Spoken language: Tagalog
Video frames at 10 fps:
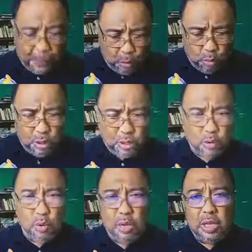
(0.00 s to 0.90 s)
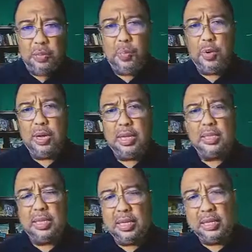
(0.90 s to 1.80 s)
Paulit-ulit po
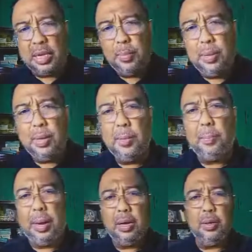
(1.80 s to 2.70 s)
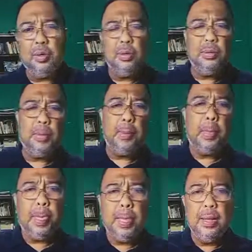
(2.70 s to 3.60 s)
iyang sinasabi ng Panginoon
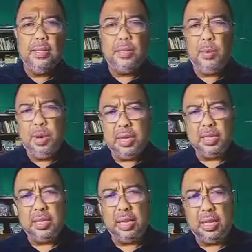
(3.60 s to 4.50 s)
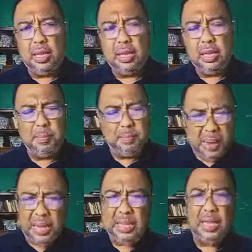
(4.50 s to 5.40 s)
sa mga Israelita.
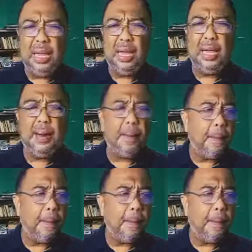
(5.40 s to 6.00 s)
Bakit kaya?